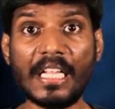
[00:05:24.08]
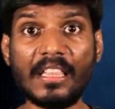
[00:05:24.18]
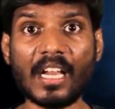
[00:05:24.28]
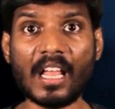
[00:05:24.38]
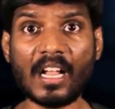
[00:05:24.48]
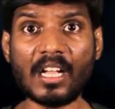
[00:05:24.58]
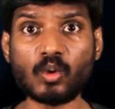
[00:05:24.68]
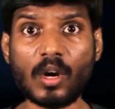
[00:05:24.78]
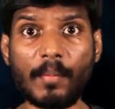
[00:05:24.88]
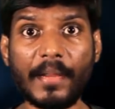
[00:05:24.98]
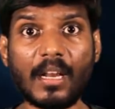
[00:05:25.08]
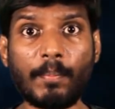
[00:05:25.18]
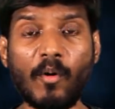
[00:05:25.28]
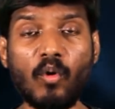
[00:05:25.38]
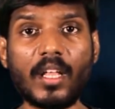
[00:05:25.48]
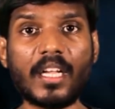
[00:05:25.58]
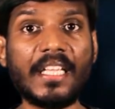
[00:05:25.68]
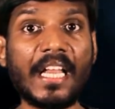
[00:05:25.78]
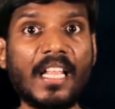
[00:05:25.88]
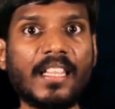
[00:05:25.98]
இந்த நரகாசுரன் அப்படிங்கிற பவுலடுக்கு
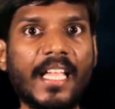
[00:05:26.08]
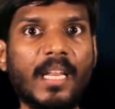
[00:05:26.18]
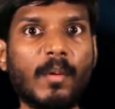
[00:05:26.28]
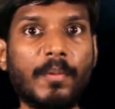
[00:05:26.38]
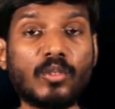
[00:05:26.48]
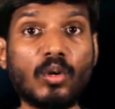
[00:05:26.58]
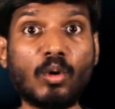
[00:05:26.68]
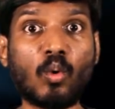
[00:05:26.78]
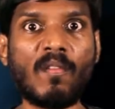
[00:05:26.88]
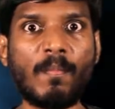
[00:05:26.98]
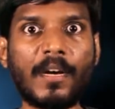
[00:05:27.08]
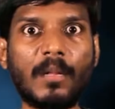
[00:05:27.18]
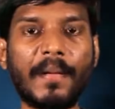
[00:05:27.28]
என்ன தைரியம் அப்படின்னு சொல்லிட்டு கோபப்பட்டு